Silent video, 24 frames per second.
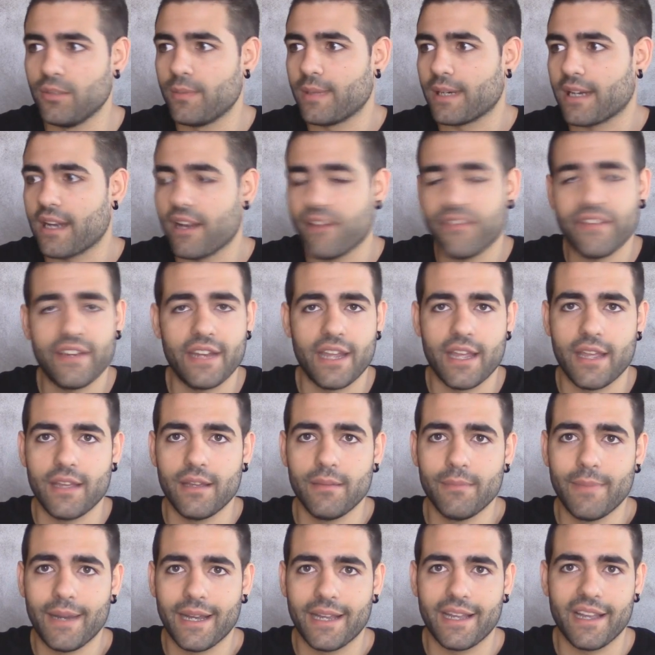perché alla fine
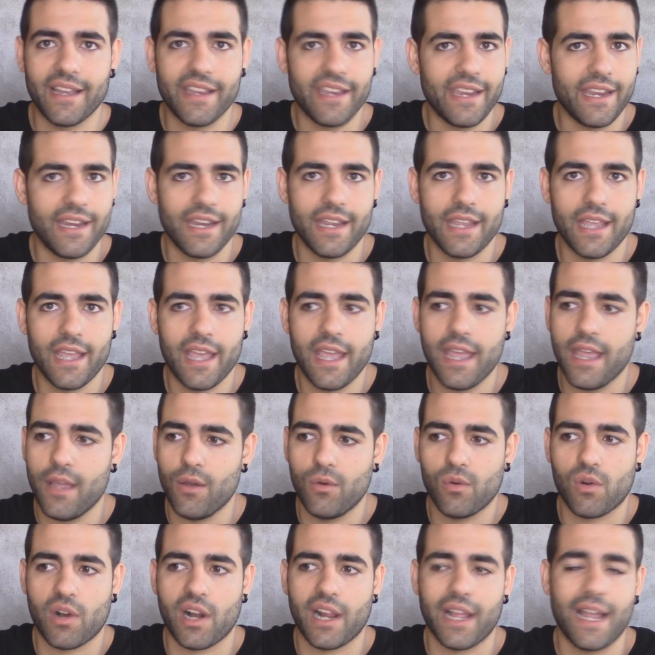Baccaglini è
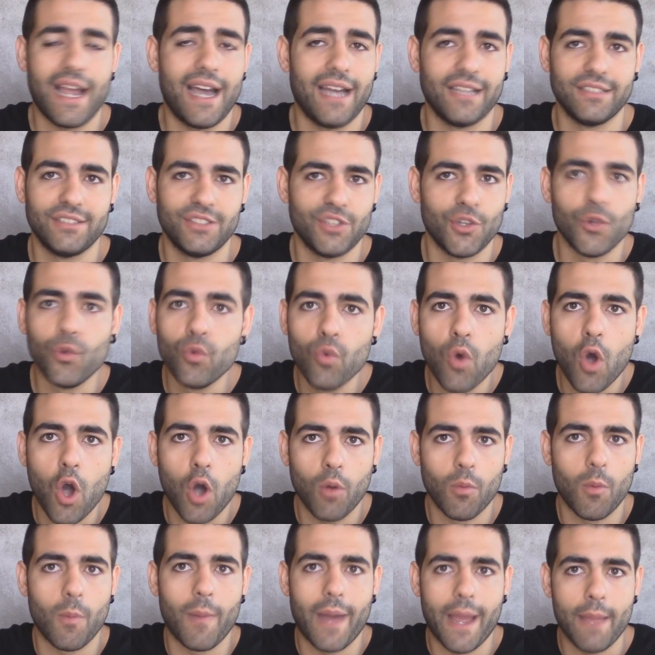un ragazzo, è un
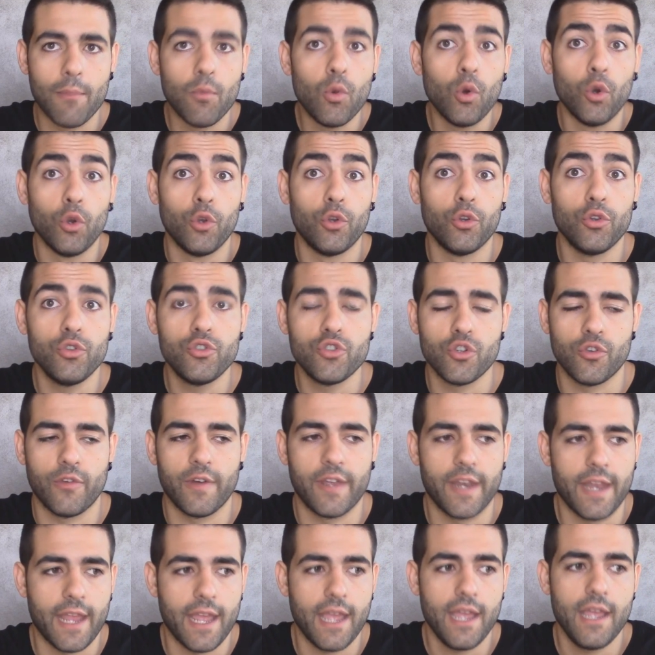uomo ma è molto
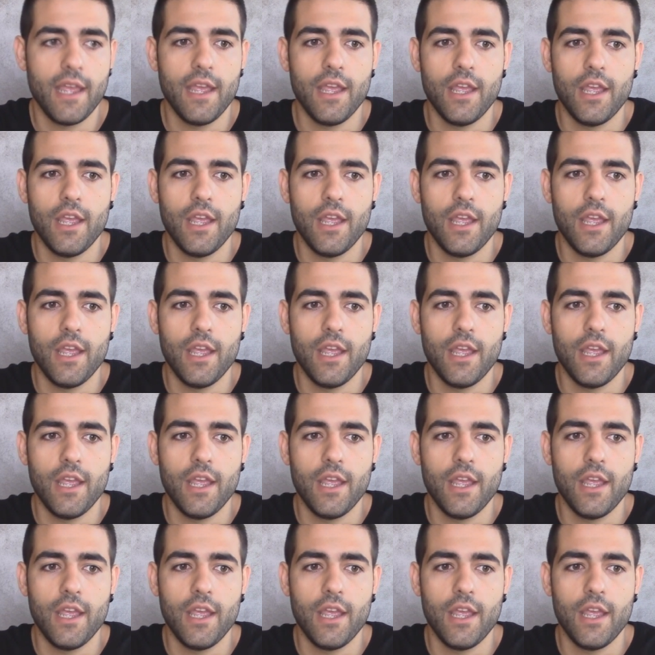giovane,